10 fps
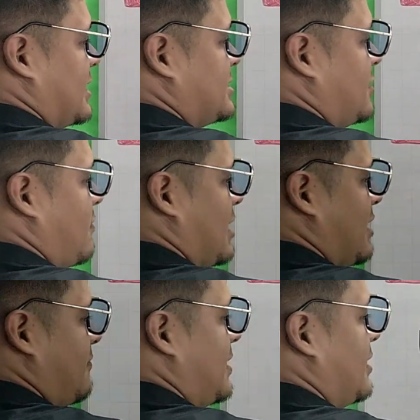es igual
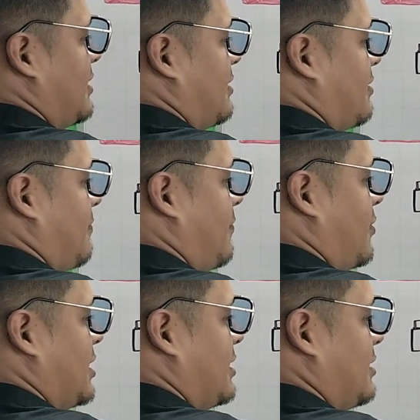a B
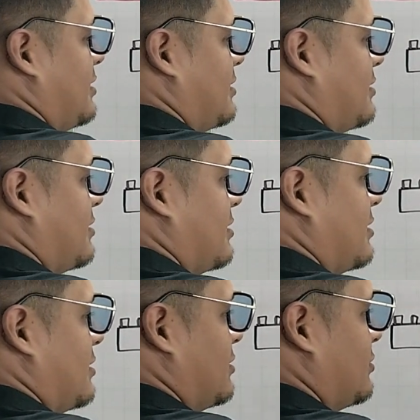por I.
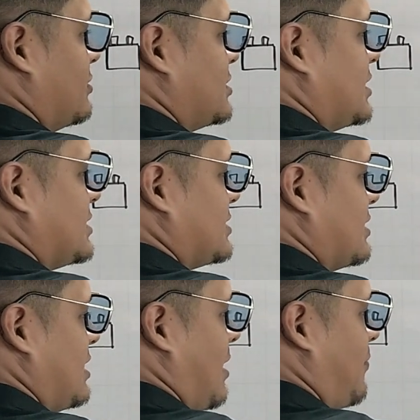Entonces,
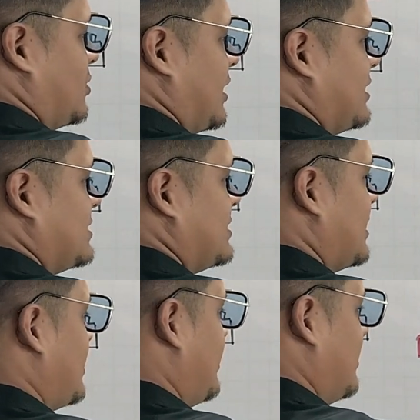la
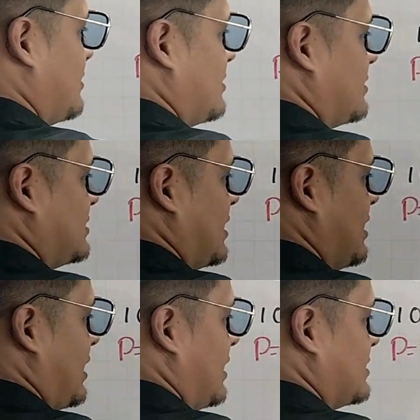potencia
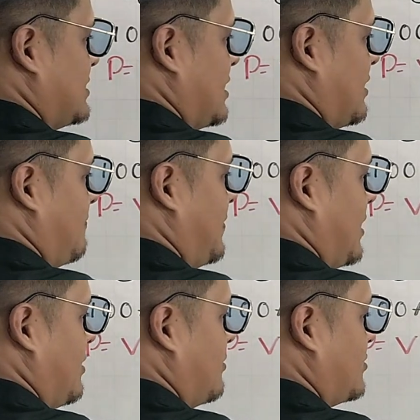sería de 100
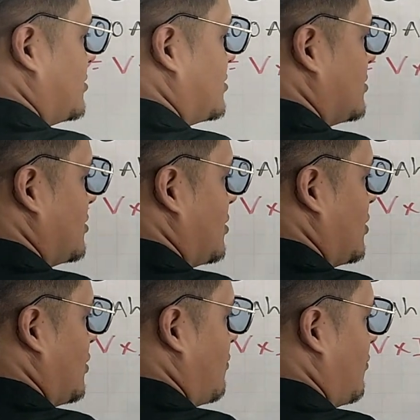amperios
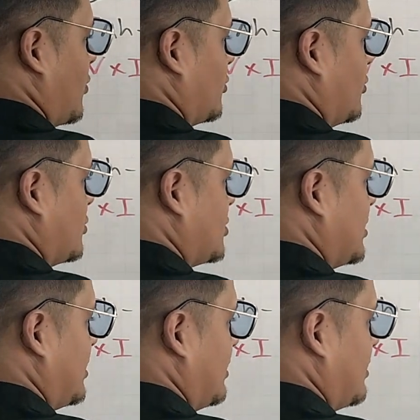por
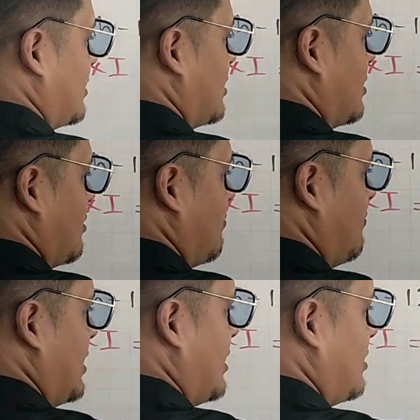12,
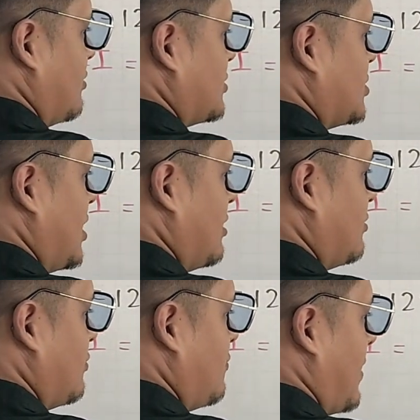
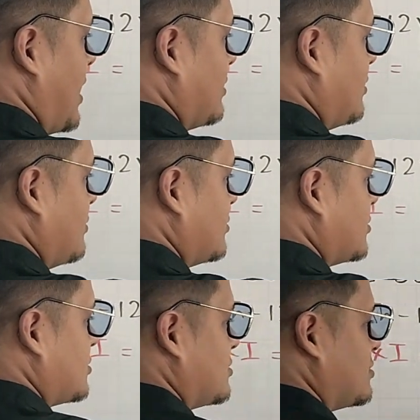1200 vatios